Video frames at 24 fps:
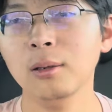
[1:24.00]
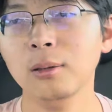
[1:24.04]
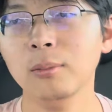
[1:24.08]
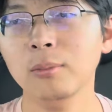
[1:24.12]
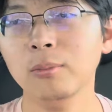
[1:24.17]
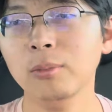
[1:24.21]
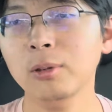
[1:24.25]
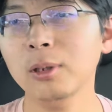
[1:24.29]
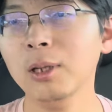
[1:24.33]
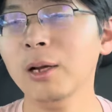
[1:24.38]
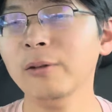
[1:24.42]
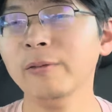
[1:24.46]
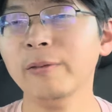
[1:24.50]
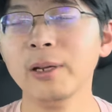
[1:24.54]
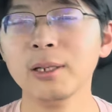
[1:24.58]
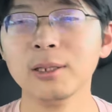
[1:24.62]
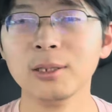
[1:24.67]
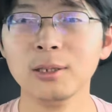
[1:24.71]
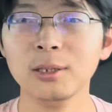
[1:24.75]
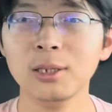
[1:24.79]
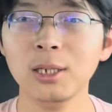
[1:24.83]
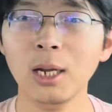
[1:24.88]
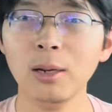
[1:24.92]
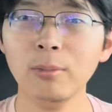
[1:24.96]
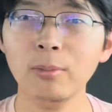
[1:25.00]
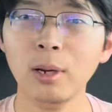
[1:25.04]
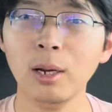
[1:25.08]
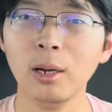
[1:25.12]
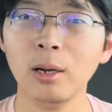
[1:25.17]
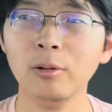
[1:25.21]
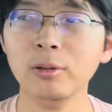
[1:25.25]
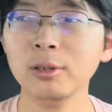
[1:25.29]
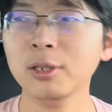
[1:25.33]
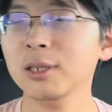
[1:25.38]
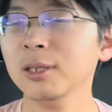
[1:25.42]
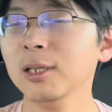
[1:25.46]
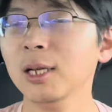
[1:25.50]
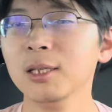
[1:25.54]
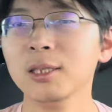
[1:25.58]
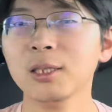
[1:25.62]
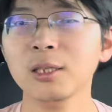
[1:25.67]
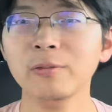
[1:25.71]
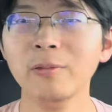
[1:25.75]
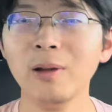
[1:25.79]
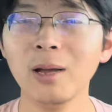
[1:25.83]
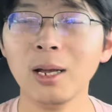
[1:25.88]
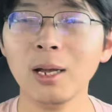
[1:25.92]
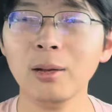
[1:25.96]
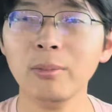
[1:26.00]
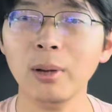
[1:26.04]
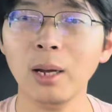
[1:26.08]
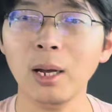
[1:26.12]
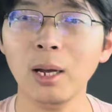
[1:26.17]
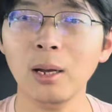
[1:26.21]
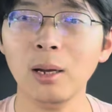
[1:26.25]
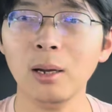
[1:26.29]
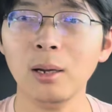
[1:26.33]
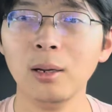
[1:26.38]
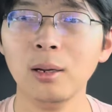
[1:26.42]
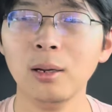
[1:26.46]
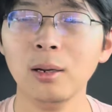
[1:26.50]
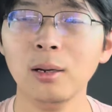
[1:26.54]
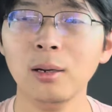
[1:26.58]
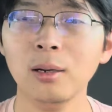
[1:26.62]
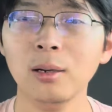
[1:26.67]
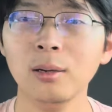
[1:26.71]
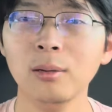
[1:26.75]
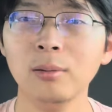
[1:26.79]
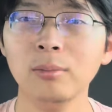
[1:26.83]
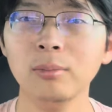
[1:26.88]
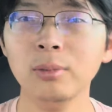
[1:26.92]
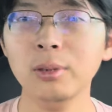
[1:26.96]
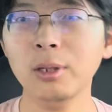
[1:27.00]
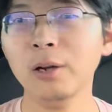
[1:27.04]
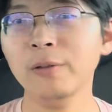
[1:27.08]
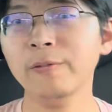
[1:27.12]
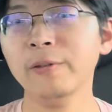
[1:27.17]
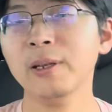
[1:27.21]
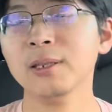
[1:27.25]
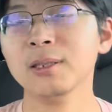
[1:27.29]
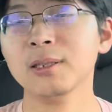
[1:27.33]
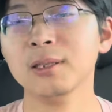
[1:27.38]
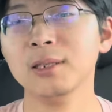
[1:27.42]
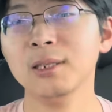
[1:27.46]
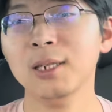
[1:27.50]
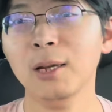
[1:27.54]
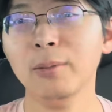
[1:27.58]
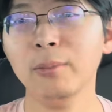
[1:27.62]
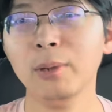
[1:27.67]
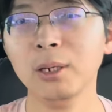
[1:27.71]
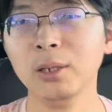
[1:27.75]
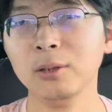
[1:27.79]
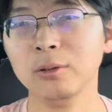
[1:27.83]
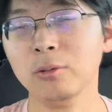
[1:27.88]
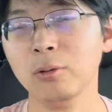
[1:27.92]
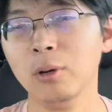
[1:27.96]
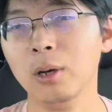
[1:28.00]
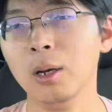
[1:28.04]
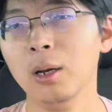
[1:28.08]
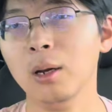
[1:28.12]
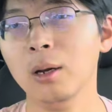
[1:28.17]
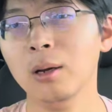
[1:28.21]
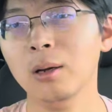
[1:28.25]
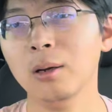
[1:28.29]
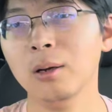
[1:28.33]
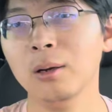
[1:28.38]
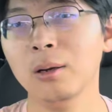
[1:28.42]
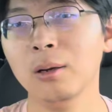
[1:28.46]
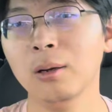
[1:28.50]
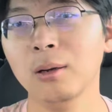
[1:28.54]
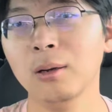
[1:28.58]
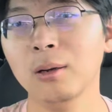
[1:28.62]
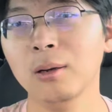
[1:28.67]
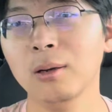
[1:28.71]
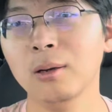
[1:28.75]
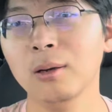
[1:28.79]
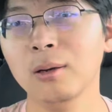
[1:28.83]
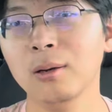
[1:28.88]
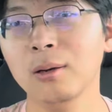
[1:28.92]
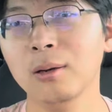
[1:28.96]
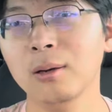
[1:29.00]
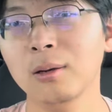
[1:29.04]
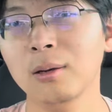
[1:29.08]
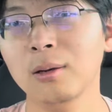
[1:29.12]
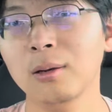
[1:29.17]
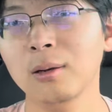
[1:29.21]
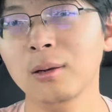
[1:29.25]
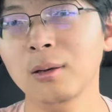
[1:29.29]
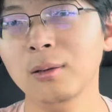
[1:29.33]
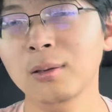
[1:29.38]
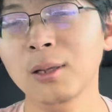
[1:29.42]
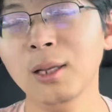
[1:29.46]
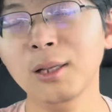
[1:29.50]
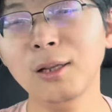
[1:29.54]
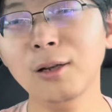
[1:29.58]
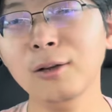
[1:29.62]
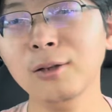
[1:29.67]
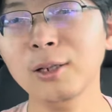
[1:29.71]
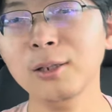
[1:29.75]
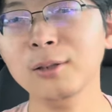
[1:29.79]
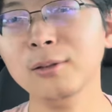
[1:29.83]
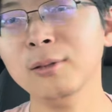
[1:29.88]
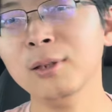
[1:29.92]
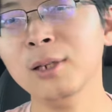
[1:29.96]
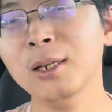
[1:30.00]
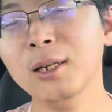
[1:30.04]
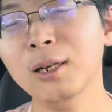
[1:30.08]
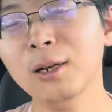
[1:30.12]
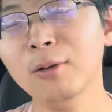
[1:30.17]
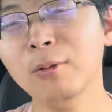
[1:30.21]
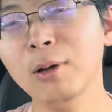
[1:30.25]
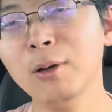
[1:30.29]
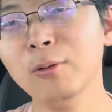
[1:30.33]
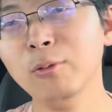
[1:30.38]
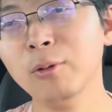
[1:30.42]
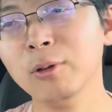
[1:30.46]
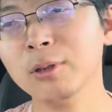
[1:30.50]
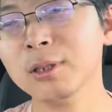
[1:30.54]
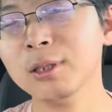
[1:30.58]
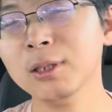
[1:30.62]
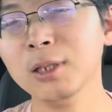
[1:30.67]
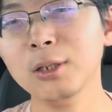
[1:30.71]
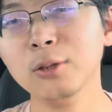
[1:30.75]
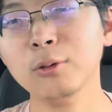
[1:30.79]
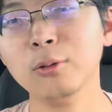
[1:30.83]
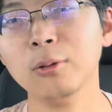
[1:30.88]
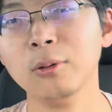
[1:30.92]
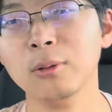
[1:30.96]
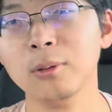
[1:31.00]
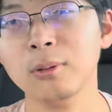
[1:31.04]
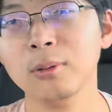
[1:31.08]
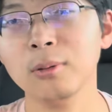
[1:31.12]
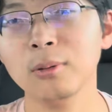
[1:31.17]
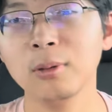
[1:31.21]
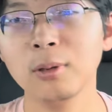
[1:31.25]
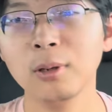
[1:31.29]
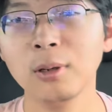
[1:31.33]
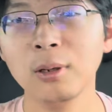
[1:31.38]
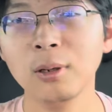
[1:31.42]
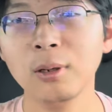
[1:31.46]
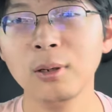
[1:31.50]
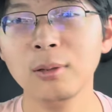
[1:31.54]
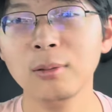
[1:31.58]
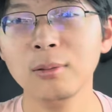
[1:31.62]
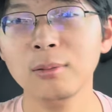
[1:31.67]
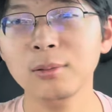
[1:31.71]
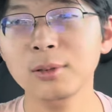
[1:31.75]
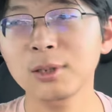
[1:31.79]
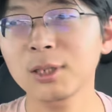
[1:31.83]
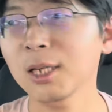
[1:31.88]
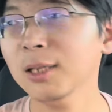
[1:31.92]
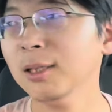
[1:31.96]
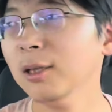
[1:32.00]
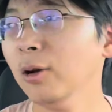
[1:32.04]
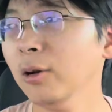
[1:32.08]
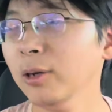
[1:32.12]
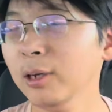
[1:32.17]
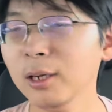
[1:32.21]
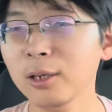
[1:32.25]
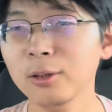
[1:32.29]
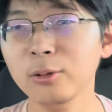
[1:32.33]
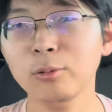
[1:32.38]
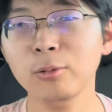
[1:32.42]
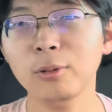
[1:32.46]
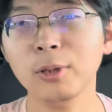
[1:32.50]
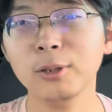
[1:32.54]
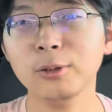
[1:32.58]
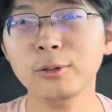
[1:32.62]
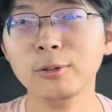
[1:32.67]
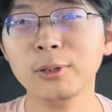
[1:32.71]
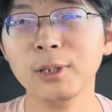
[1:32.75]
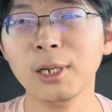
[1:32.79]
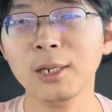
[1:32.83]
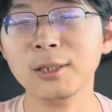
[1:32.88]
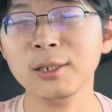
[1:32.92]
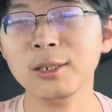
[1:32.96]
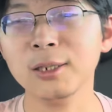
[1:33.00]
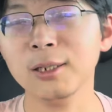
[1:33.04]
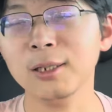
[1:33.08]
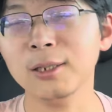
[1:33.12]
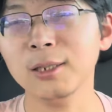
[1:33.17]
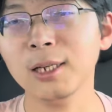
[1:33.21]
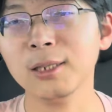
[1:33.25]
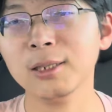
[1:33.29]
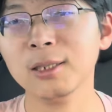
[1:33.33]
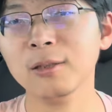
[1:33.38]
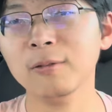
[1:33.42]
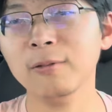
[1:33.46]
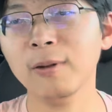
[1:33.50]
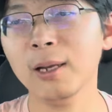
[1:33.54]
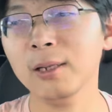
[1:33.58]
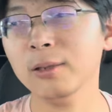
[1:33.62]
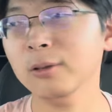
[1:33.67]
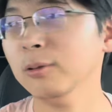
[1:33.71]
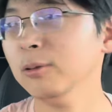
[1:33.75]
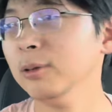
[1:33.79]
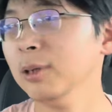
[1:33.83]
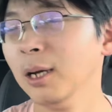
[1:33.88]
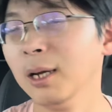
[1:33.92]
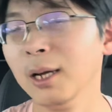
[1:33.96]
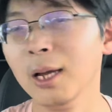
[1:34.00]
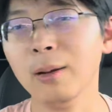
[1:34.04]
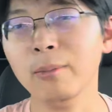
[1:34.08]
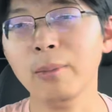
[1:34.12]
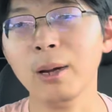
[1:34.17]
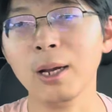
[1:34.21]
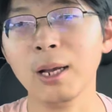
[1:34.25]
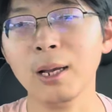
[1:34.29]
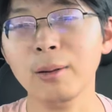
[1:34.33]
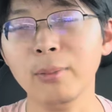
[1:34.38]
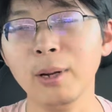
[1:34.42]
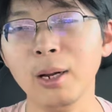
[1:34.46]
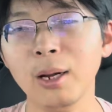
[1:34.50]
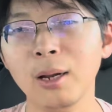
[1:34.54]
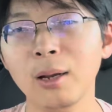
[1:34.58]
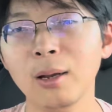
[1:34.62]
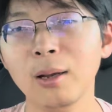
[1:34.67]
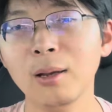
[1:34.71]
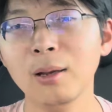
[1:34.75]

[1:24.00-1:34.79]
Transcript: 不浪费时间吗？我请她吃饭干嘛？不浪费时间吗？你说，难道你你认为我是那种？见到一个女的就想请人家吃饭，就想干嘛干嘛，